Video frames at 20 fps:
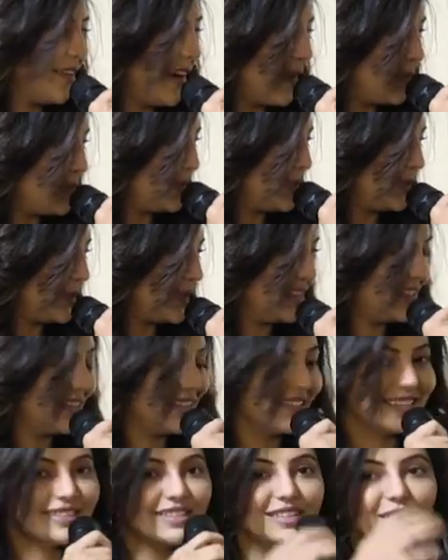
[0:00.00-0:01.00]
வாய்ப்பு
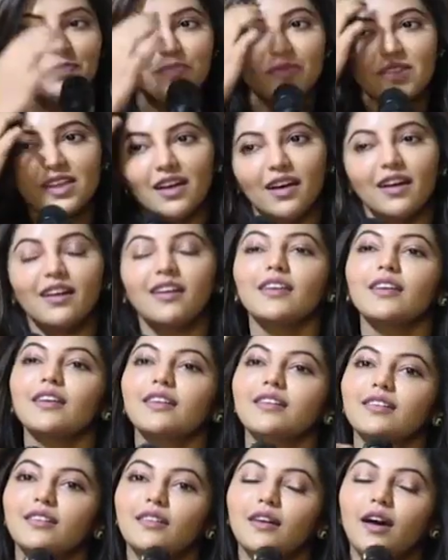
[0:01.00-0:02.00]
கொடுத்ததுக்கு
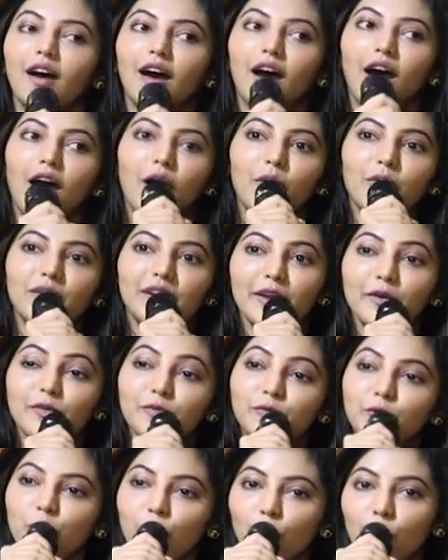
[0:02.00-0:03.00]
அவர்
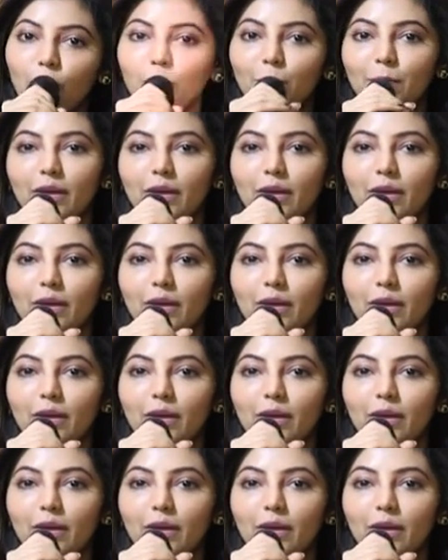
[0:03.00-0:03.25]
எவ்வளோ